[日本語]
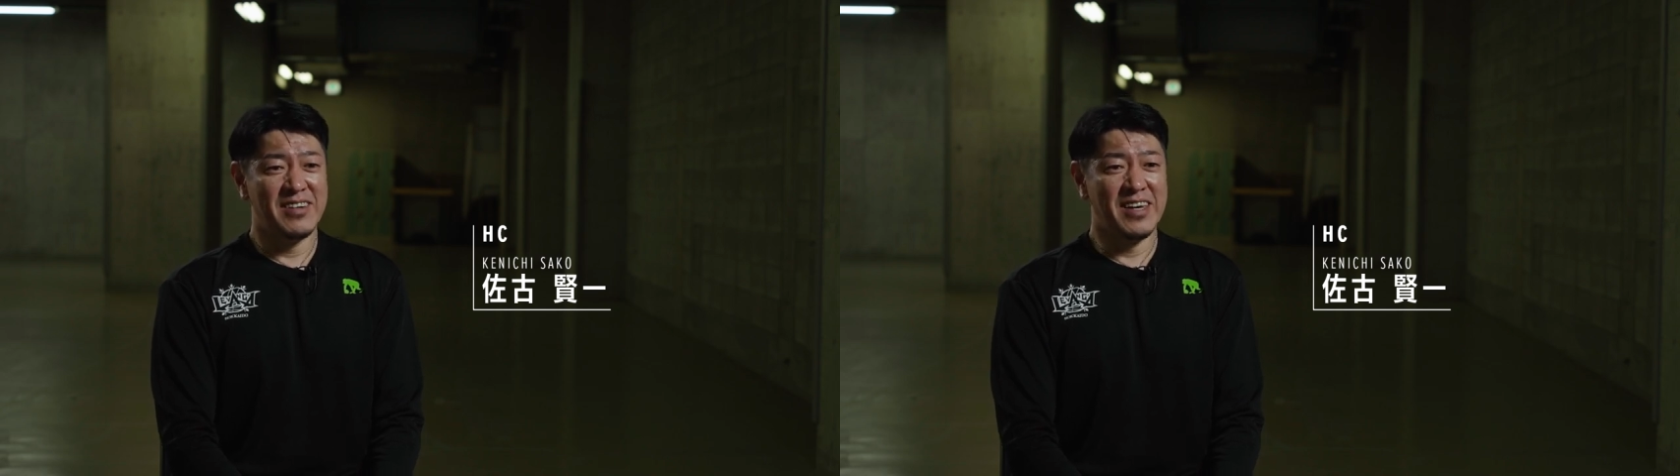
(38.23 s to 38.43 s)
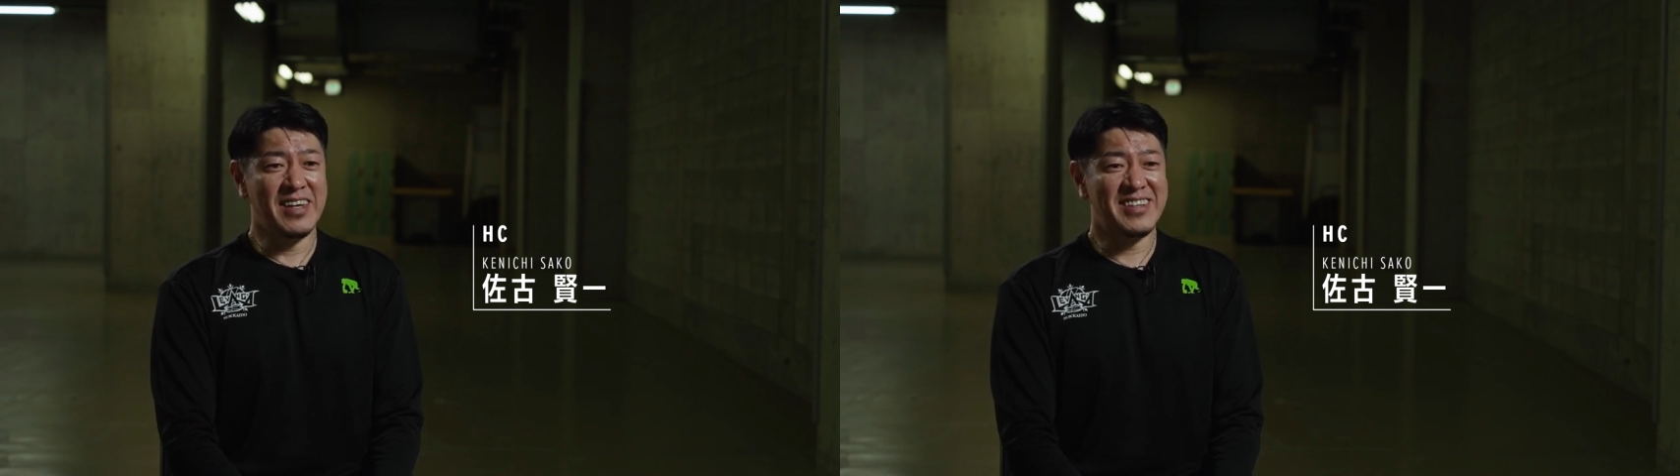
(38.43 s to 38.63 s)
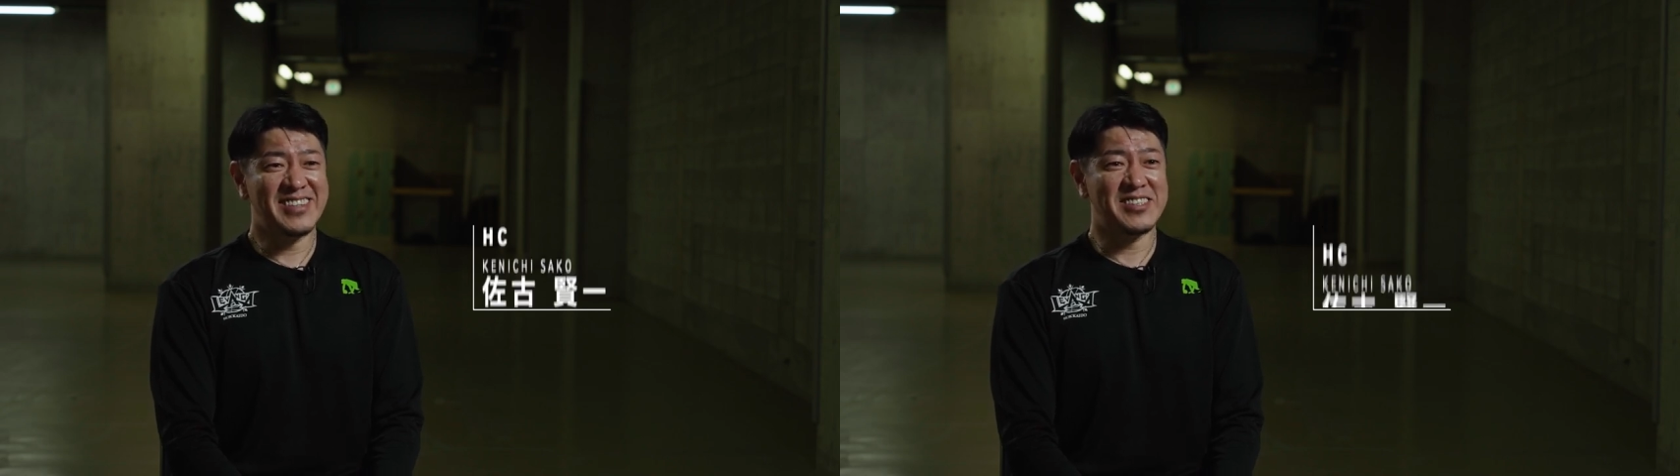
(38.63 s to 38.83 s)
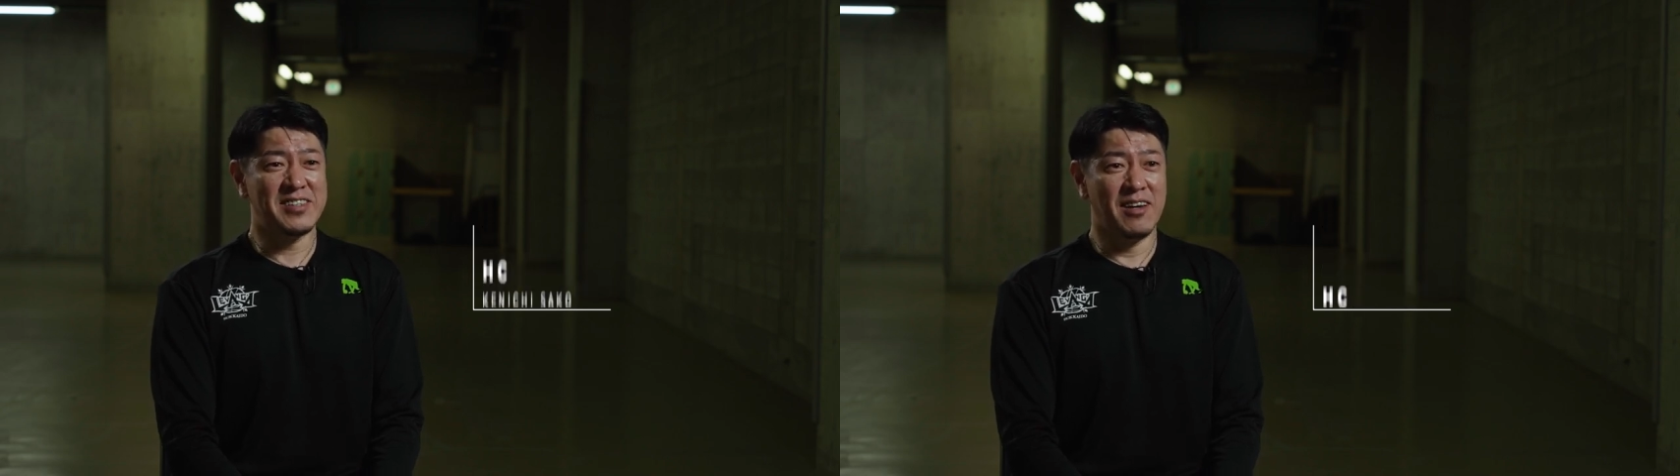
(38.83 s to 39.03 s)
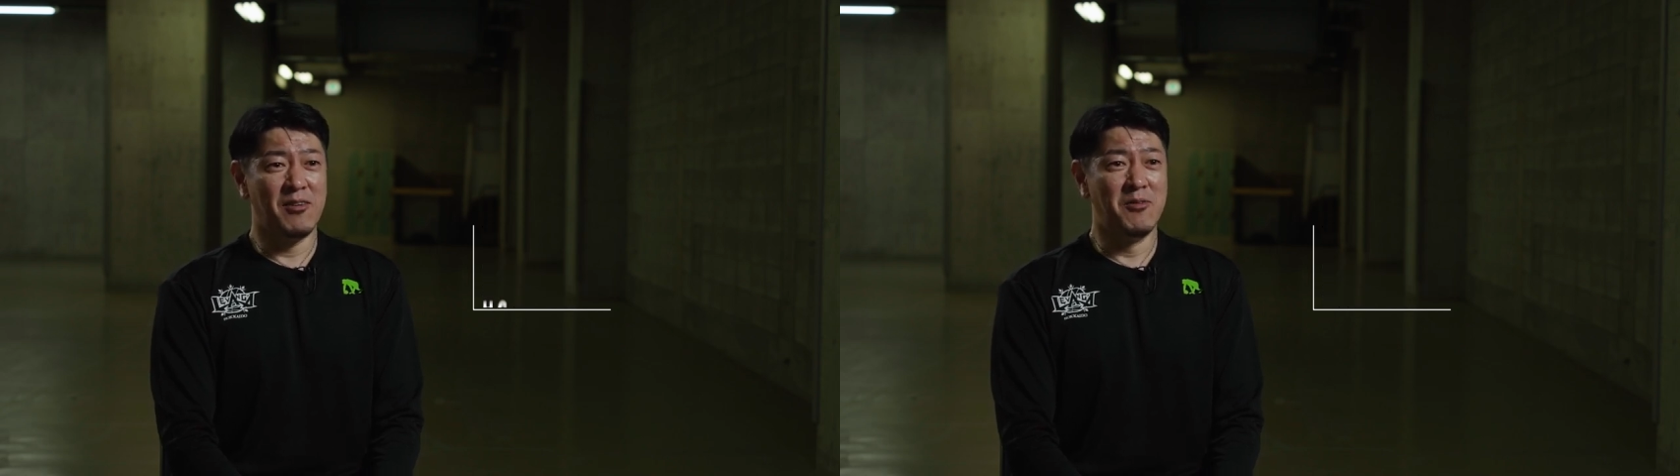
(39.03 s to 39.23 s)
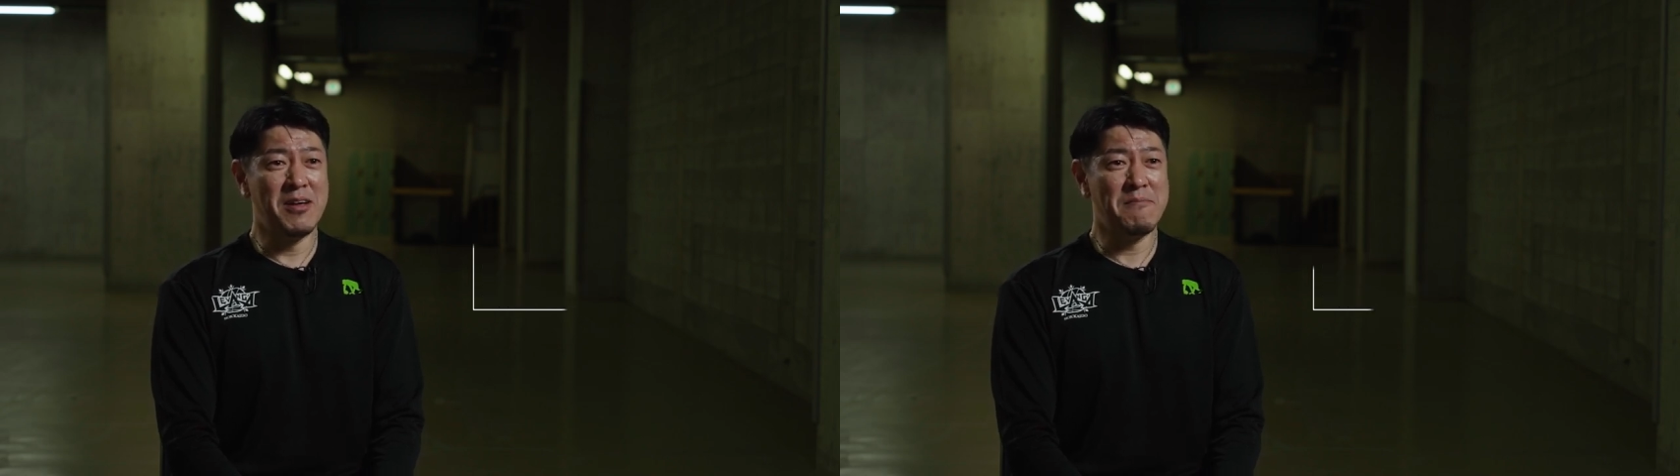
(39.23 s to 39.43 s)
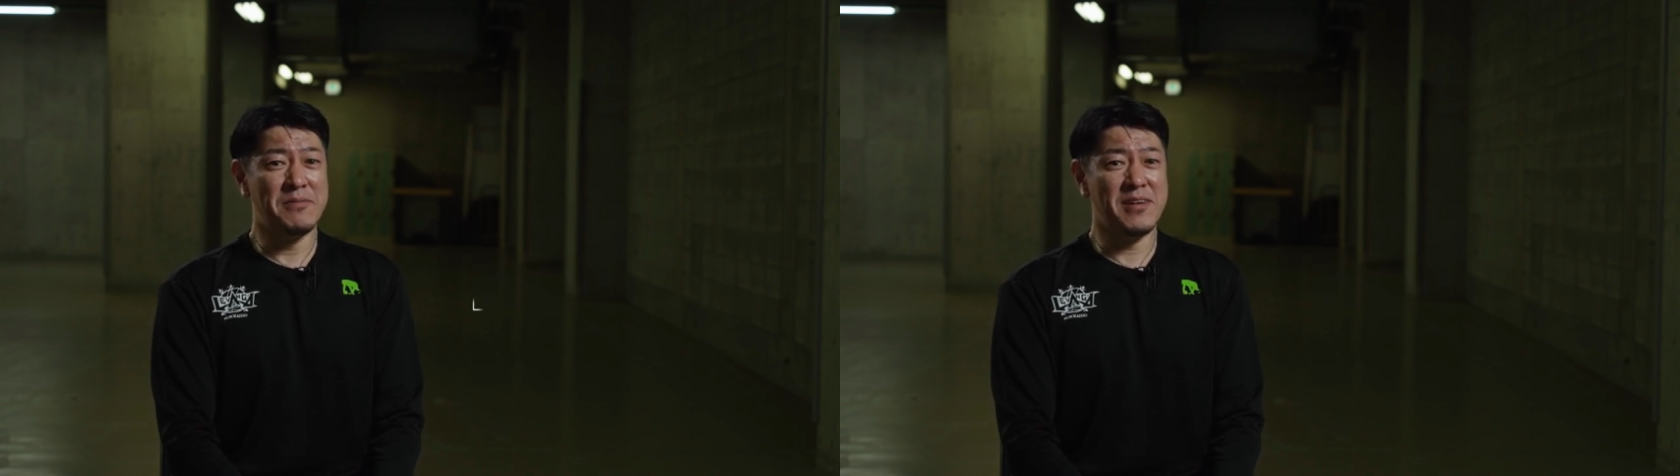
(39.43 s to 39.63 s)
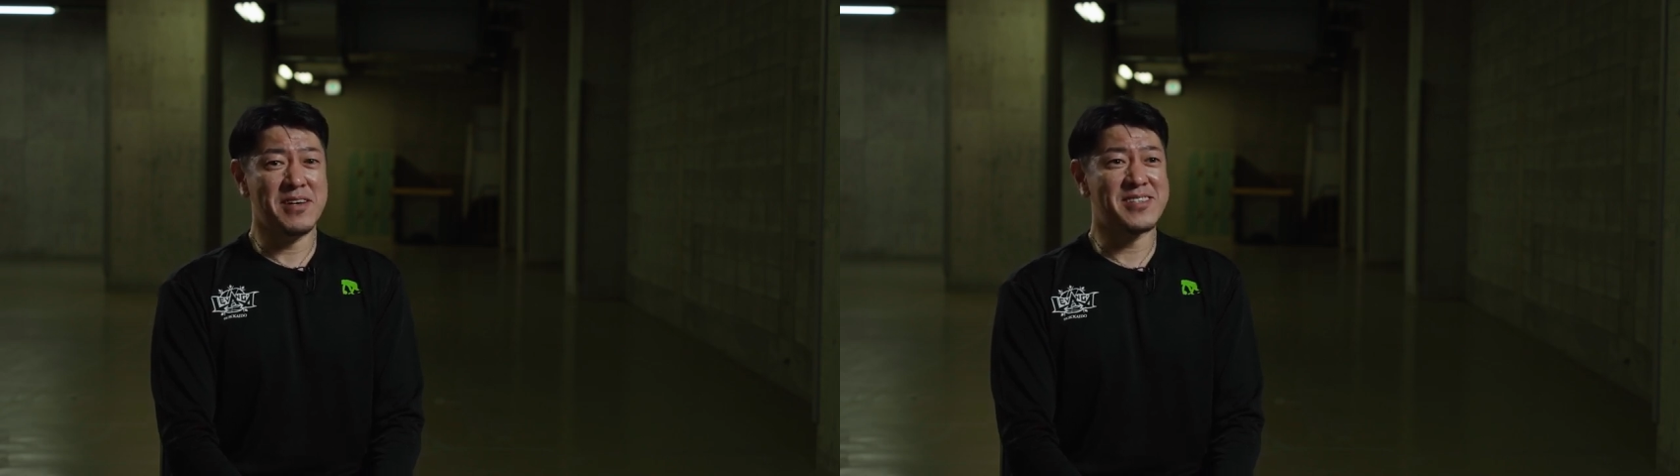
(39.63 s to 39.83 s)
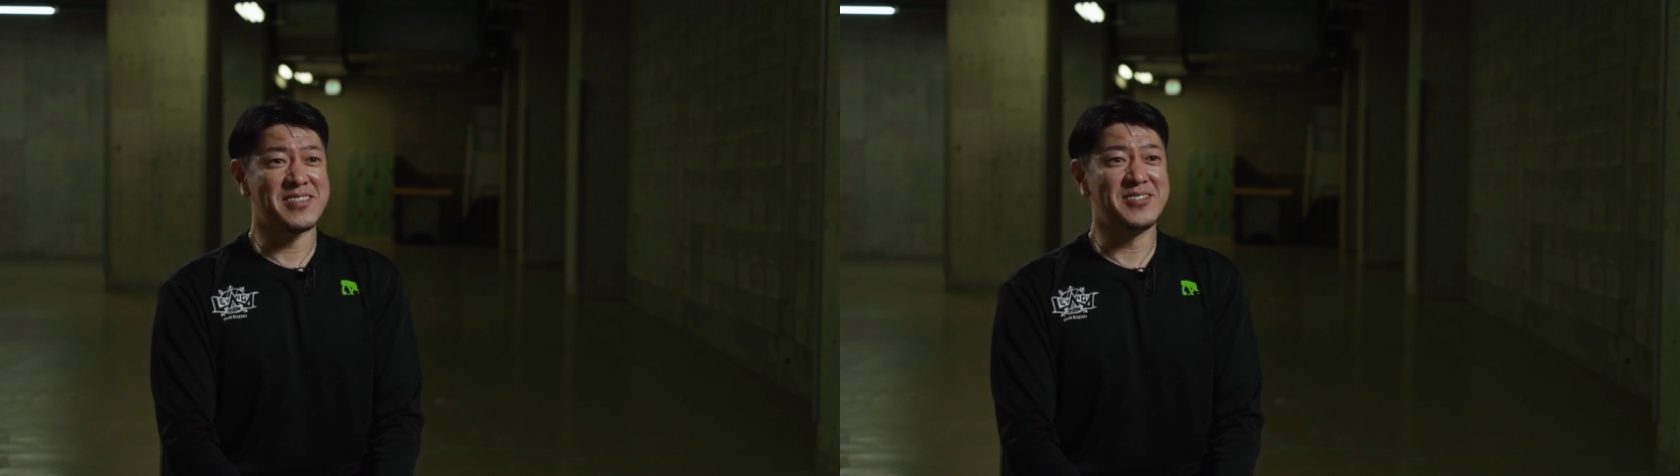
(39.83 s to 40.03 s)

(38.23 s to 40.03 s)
えっつって俺プレーす